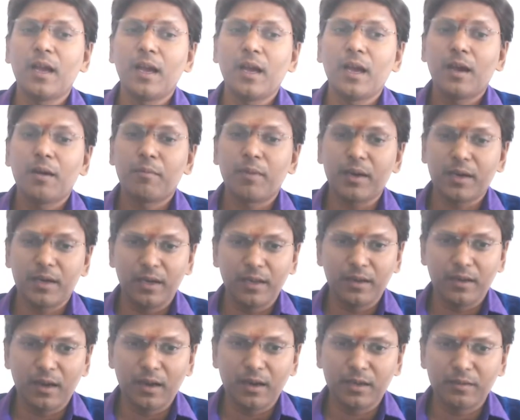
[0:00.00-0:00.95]
மக்களை
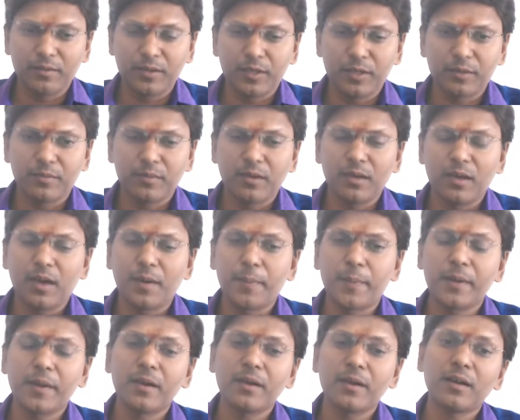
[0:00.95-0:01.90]
காக்க வேண்டும்
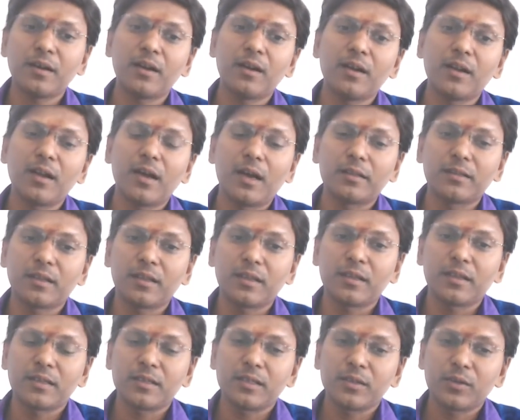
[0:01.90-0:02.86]
அப்படி என்றால் அந்த
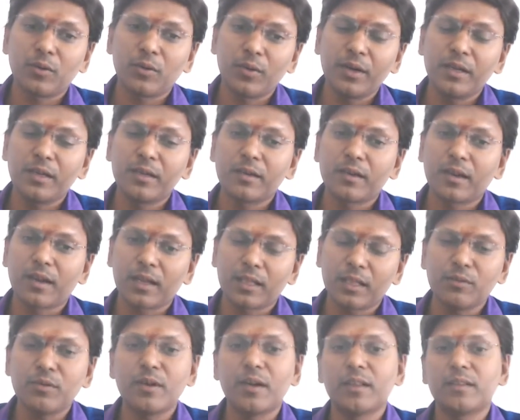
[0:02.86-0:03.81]
கோயிலின்
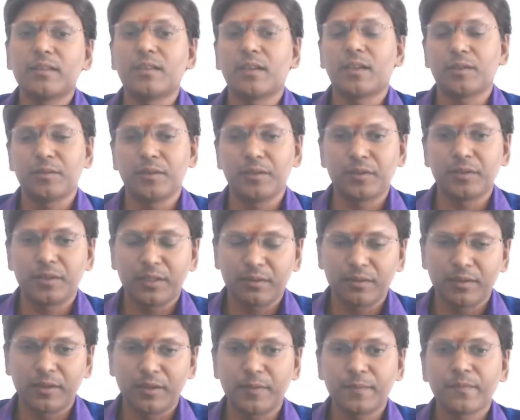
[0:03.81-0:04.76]
கதவுகளை திறந்து வைத்திருக்க
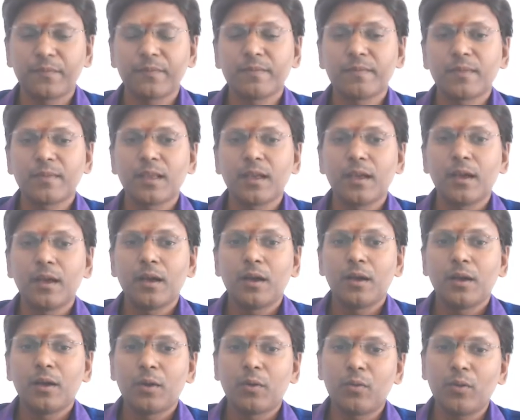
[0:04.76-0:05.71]
வேண்டும்
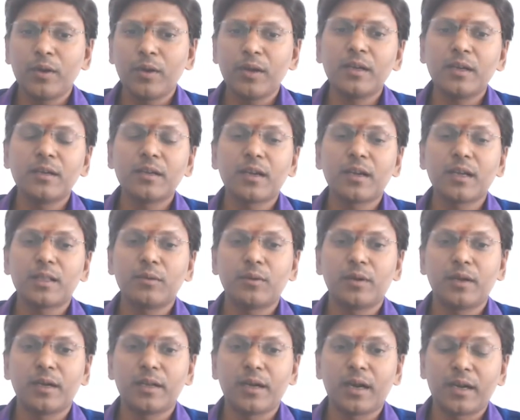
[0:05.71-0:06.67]
கோயிலின்
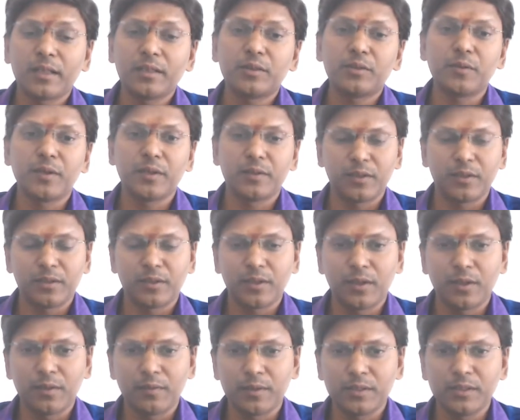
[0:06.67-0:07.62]
கதவுகளை அடைத்து
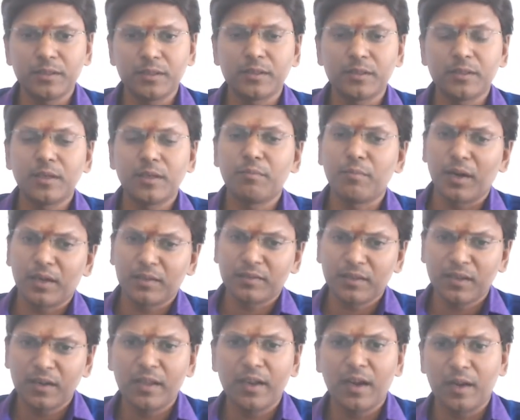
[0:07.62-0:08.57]
வைத்திருக்கிறது
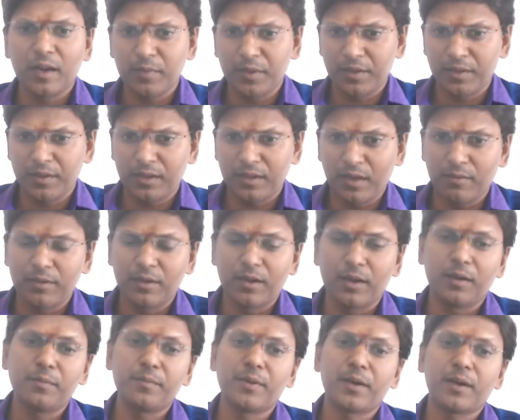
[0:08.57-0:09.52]
பக்தர்களை
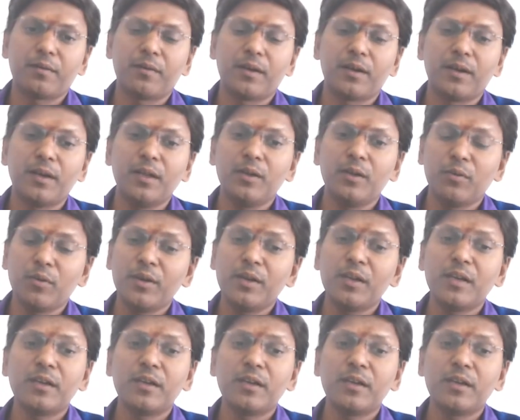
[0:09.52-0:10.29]
அனுமதிக்காவிட்டாலும் பரவாயில்லை கோயிலின்